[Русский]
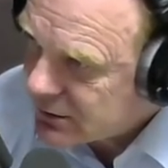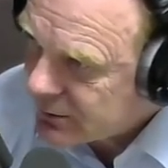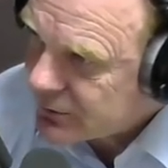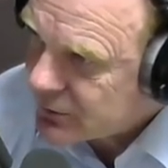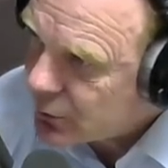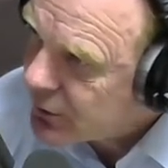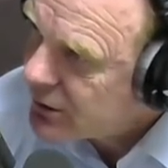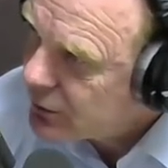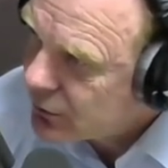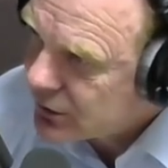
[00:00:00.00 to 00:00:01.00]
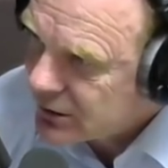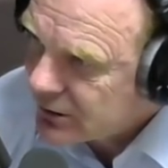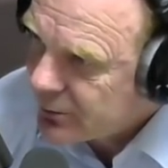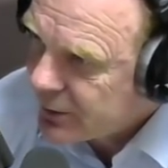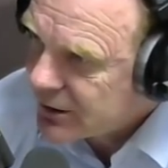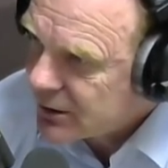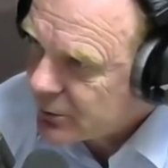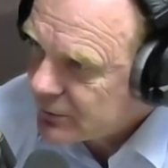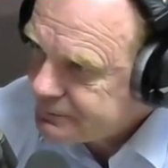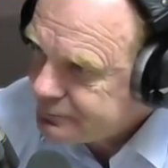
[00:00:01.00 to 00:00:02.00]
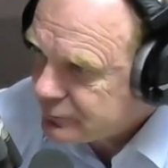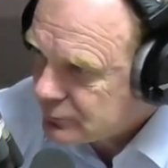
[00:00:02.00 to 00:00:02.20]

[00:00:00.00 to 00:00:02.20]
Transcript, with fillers: там, других органов. Поэтому